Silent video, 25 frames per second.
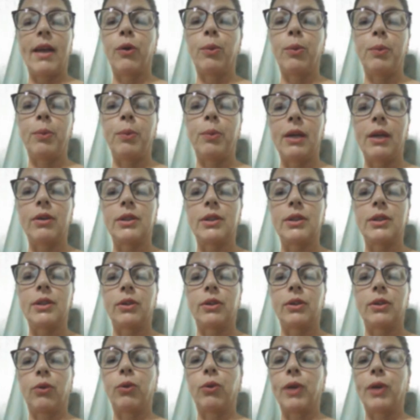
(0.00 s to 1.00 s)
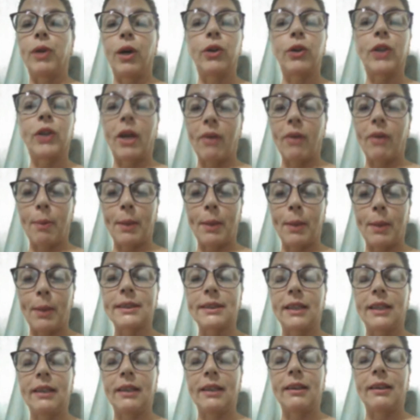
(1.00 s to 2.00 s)
comigo, se eu, o que eu estava
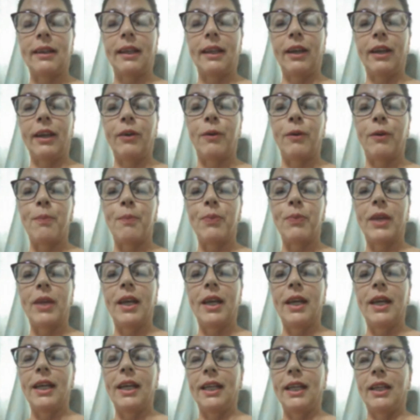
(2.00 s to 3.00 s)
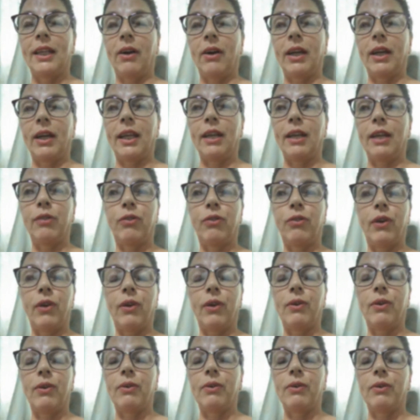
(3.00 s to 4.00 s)
passando, entendeu? Então, aquilo foi
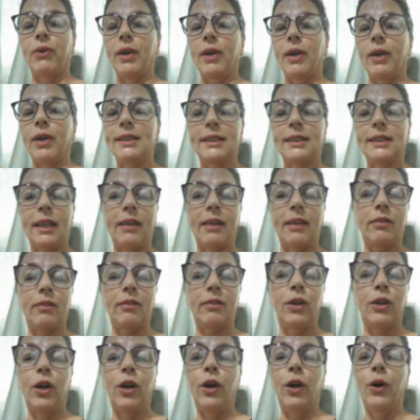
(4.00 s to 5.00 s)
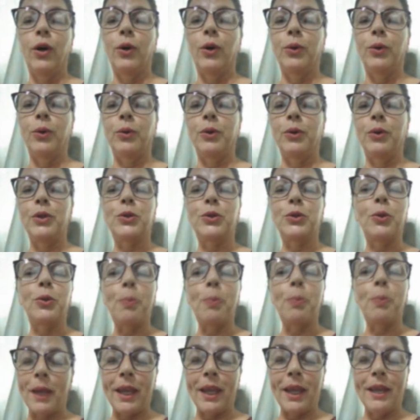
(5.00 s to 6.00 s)
foi assim um, um
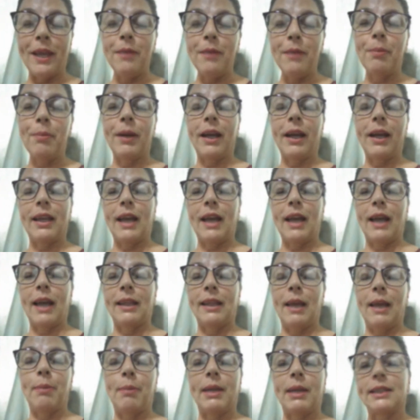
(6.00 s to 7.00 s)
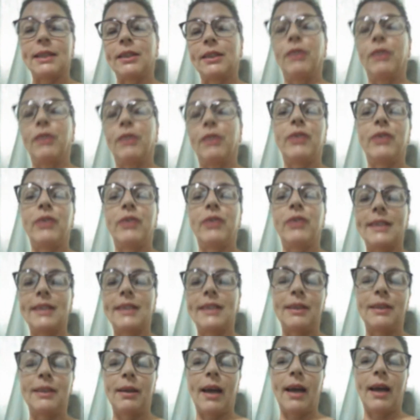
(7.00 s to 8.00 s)
estupim para que a depressão
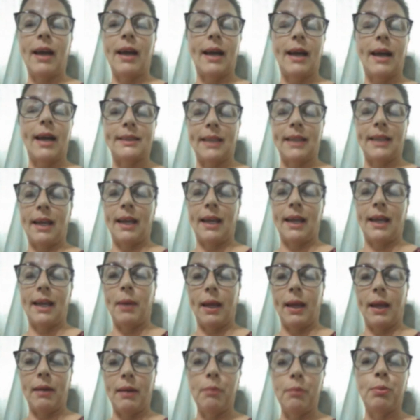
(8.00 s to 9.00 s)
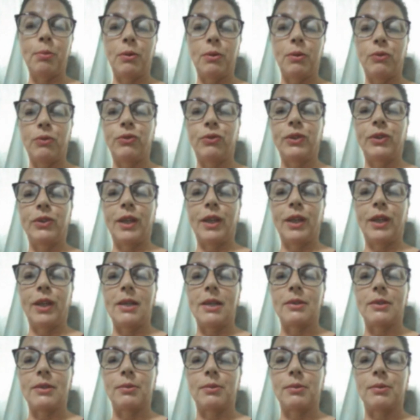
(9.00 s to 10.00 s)
viesse a ser bem profunda
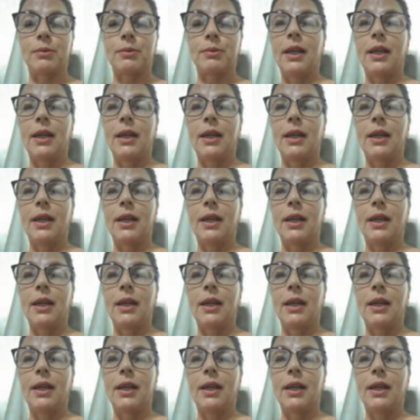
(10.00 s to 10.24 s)
mesmo.